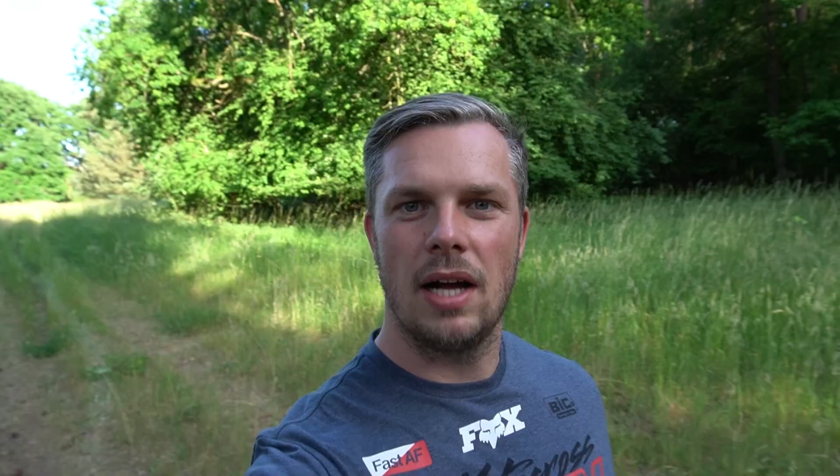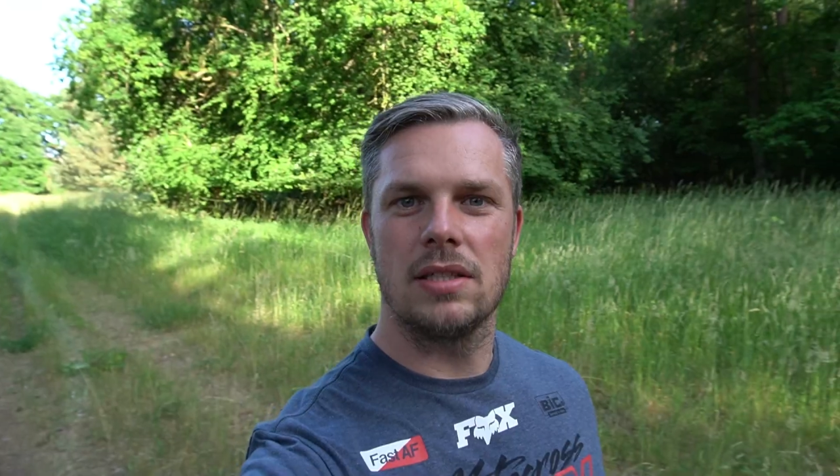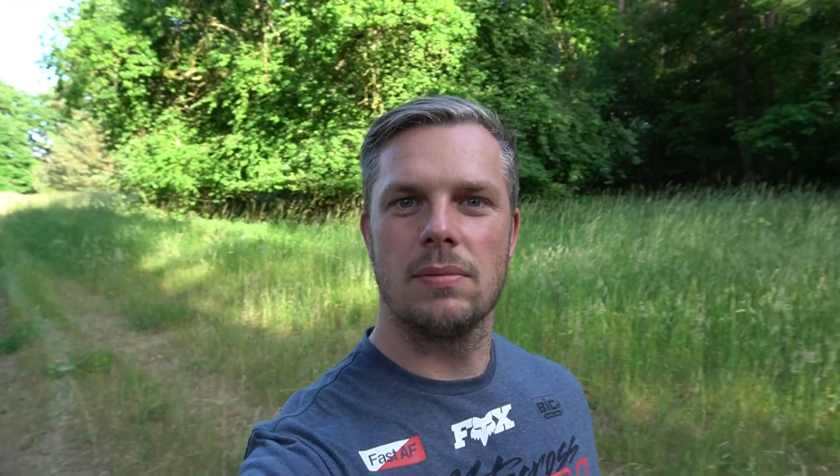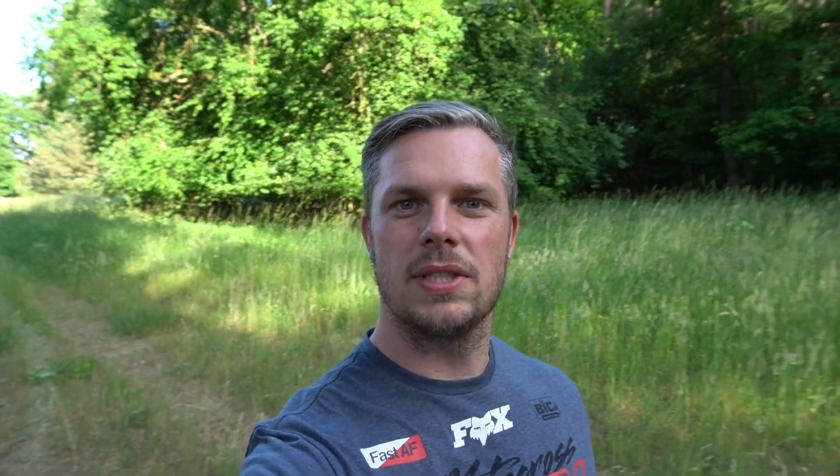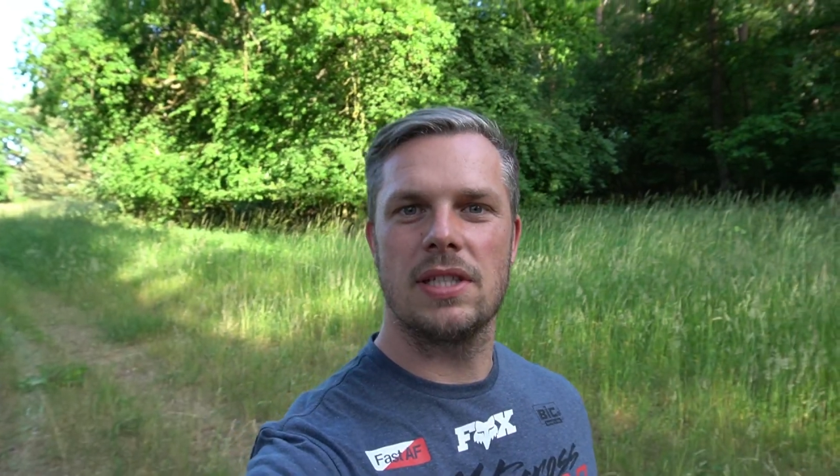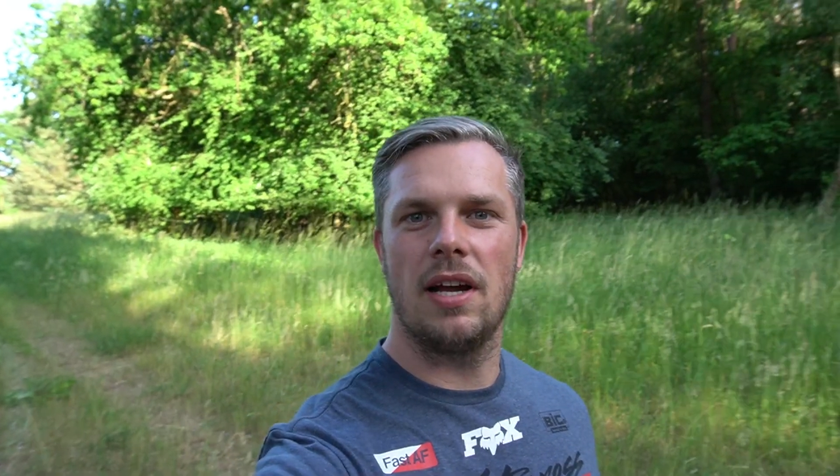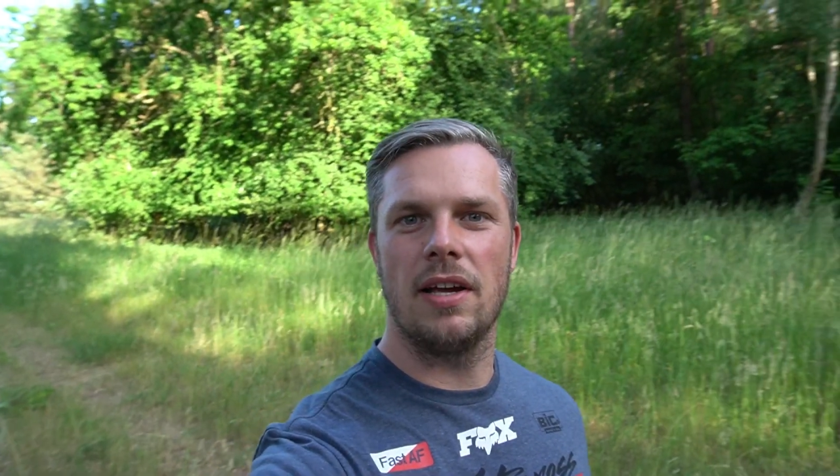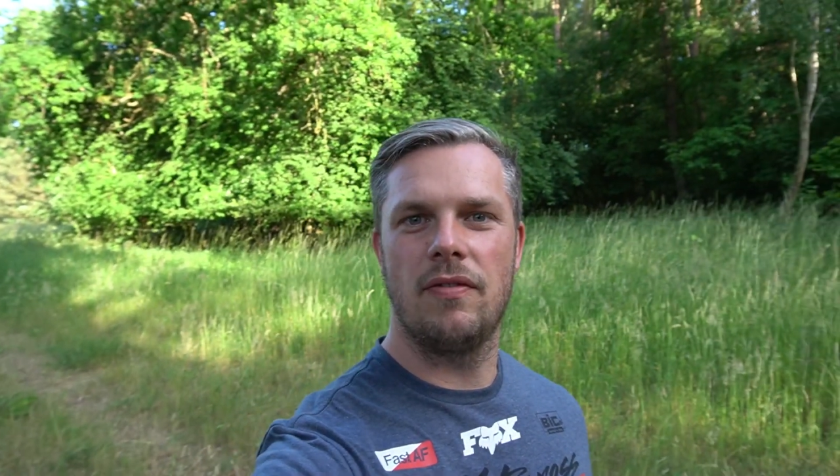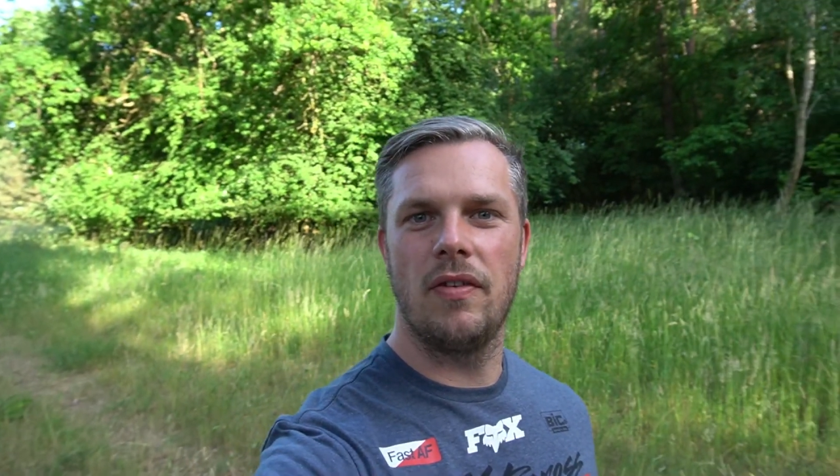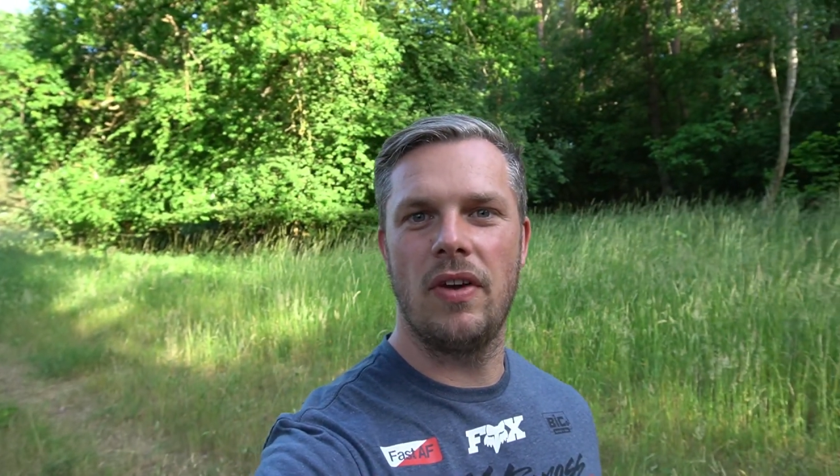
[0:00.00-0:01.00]
Also bis
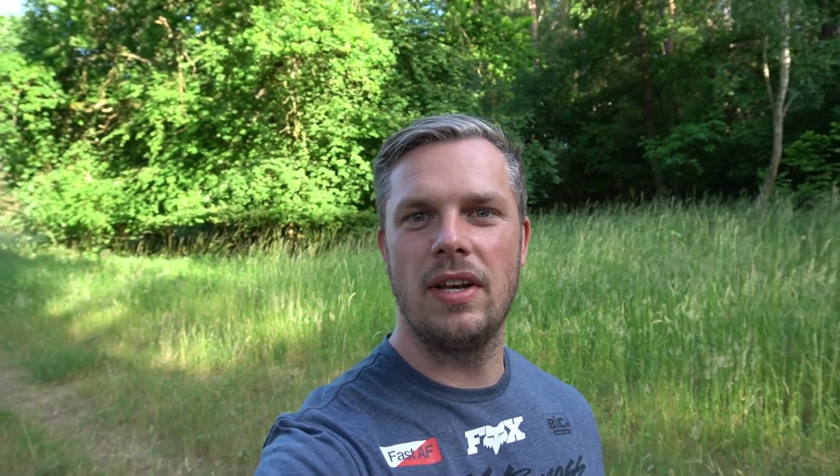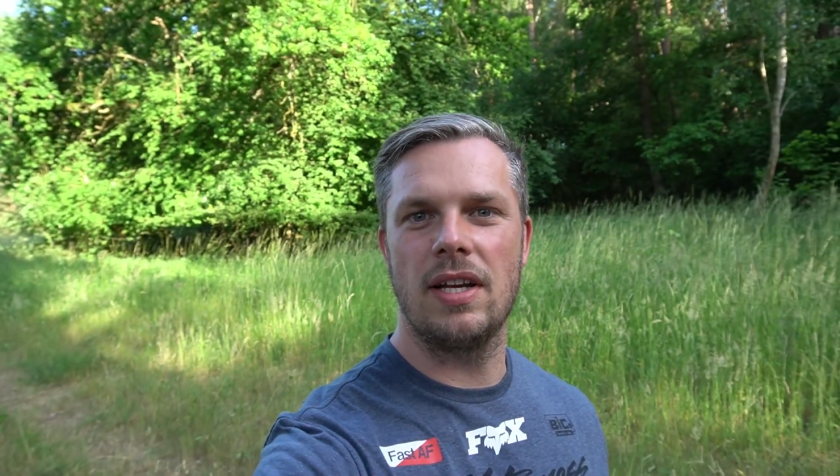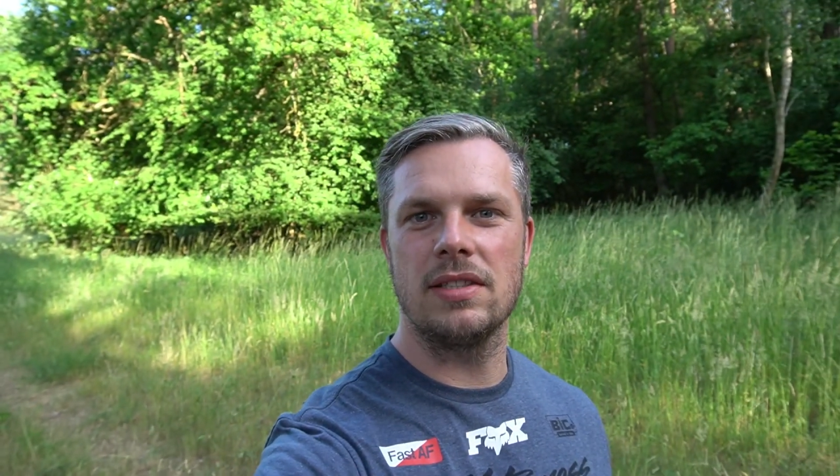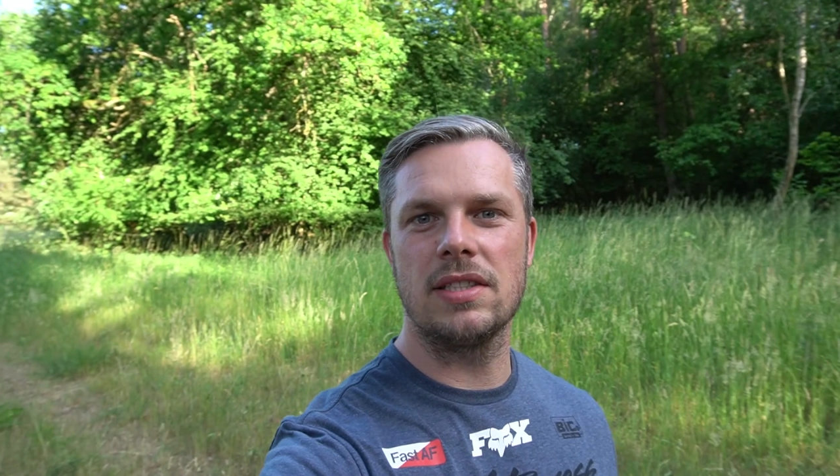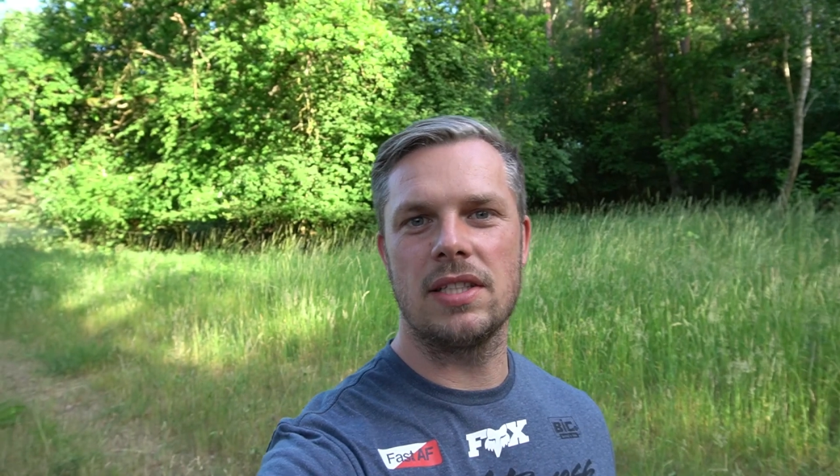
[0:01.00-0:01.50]
gleich. Wir werden die ganze